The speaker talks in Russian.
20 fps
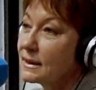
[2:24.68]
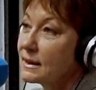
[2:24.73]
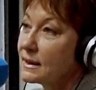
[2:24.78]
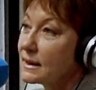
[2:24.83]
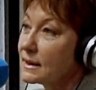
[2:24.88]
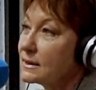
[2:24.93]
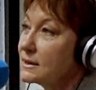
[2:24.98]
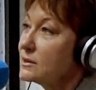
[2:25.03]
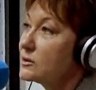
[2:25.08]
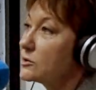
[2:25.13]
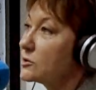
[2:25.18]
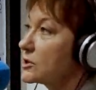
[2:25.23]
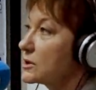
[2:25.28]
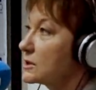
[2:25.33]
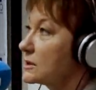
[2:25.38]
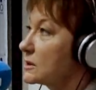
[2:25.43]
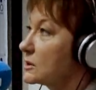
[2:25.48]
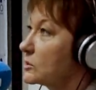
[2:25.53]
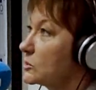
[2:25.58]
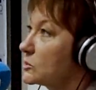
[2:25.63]
они
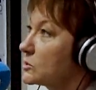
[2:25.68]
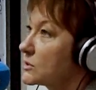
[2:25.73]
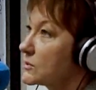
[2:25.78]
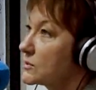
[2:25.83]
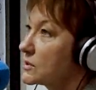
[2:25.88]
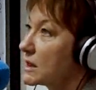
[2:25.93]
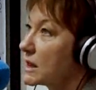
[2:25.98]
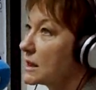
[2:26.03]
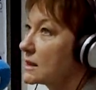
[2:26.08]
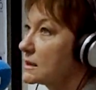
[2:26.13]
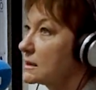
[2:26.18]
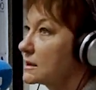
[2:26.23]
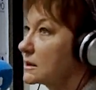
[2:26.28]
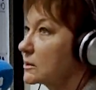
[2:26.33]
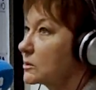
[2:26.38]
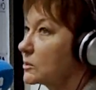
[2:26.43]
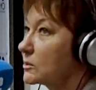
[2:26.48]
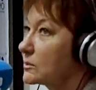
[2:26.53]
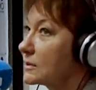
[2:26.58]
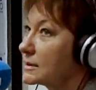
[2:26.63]
сейчас находятся в стадии
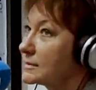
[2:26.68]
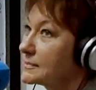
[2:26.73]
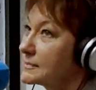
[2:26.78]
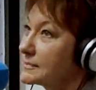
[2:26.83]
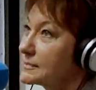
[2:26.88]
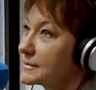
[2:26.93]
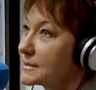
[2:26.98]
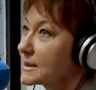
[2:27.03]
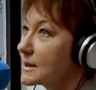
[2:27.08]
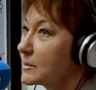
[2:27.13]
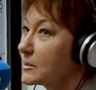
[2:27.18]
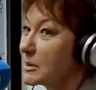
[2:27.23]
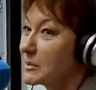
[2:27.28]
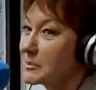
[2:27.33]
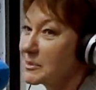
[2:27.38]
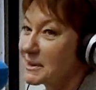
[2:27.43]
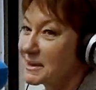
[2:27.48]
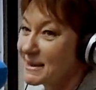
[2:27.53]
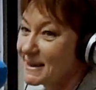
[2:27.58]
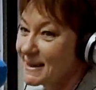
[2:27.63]
такого
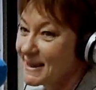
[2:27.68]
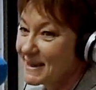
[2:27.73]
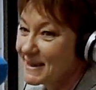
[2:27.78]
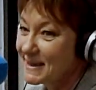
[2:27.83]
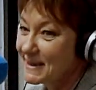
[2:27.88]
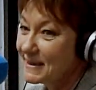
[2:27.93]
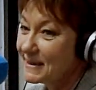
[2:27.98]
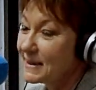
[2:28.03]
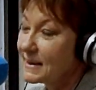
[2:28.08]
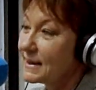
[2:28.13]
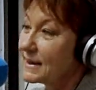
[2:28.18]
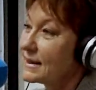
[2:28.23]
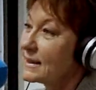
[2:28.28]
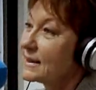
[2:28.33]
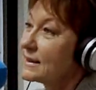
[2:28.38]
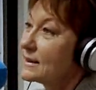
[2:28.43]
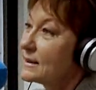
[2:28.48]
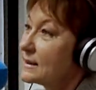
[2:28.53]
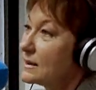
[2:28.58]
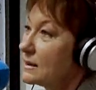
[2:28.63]
самоопределения.
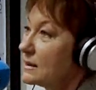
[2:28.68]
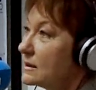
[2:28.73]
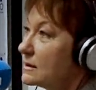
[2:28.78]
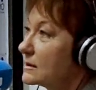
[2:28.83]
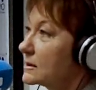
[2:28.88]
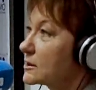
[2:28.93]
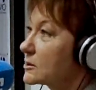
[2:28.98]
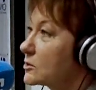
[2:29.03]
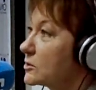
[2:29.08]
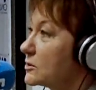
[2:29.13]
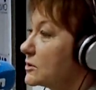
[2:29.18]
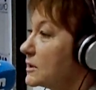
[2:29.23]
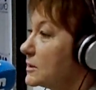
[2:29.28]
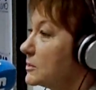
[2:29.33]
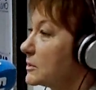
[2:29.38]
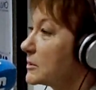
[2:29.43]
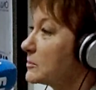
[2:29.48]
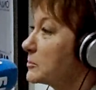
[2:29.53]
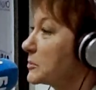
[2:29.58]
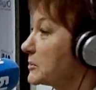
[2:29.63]
И каждый
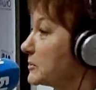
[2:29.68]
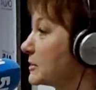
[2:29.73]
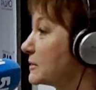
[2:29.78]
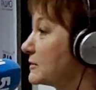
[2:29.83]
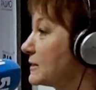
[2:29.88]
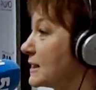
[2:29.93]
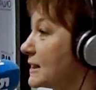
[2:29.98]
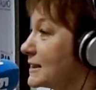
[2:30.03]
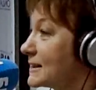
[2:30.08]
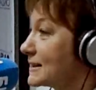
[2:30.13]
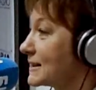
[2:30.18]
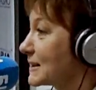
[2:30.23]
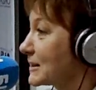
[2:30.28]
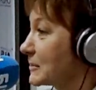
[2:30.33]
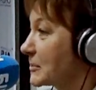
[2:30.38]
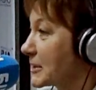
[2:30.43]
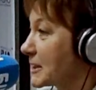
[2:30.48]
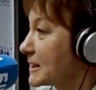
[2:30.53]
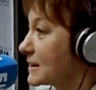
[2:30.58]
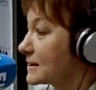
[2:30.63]
день нам прибавляет, как
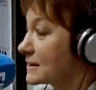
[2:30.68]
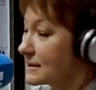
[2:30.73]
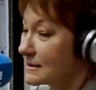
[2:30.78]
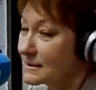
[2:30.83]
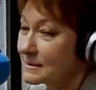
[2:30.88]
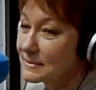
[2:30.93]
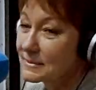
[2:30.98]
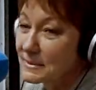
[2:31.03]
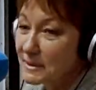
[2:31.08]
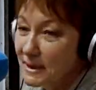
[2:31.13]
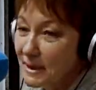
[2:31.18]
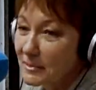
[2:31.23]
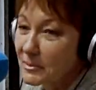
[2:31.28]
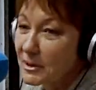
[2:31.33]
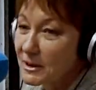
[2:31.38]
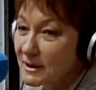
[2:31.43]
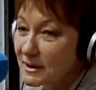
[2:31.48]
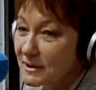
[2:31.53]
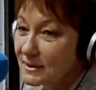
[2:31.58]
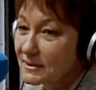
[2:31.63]
правило,
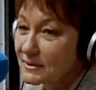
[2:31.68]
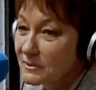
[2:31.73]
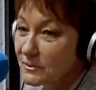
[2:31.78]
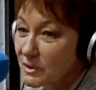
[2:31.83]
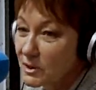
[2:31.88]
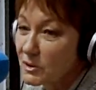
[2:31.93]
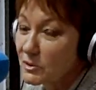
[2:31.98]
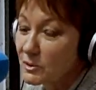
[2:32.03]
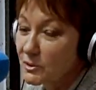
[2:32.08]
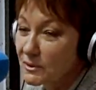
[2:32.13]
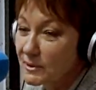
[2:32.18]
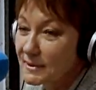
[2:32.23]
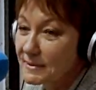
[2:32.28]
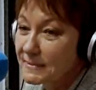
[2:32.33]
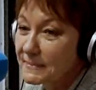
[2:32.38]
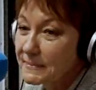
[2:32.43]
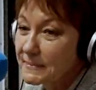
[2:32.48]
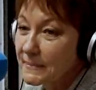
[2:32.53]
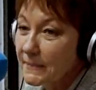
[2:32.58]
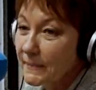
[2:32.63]
команды в сезон
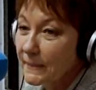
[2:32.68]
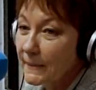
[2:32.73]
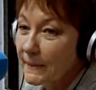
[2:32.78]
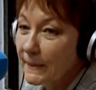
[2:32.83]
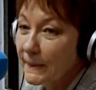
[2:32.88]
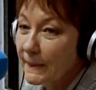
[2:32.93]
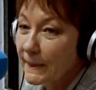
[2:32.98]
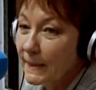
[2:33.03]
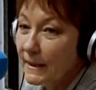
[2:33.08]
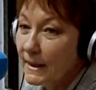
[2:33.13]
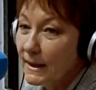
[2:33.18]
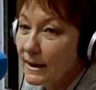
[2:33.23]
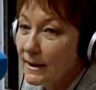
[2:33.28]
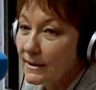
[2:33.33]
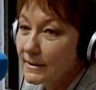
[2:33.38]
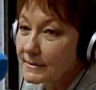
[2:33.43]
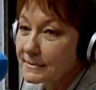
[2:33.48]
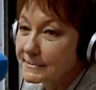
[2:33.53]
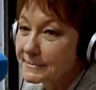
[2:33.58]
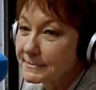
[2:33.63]
а
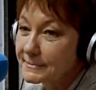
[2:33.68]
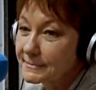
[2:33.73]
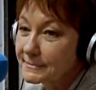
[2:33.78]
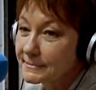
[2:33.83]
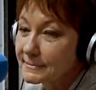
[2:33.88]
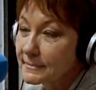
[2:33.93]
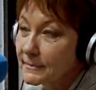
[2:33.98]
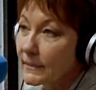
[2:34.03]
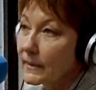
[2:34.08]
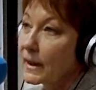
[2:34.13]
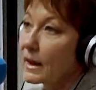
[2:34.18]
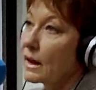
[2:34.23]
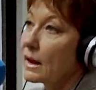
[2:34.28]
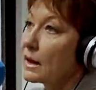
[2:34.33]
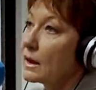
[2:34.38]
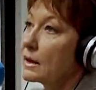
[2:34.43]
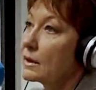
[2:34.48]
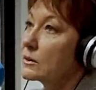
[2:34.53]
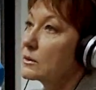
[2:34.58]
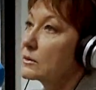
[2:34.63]
самоопределение, что вы имеете в виду? То
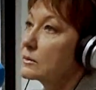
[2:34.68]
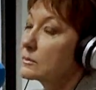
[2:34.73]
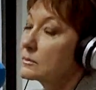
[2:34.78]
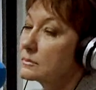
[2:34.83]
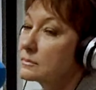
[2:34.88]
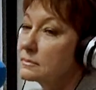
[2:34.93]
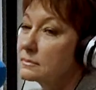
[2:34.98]
есть им в Сочи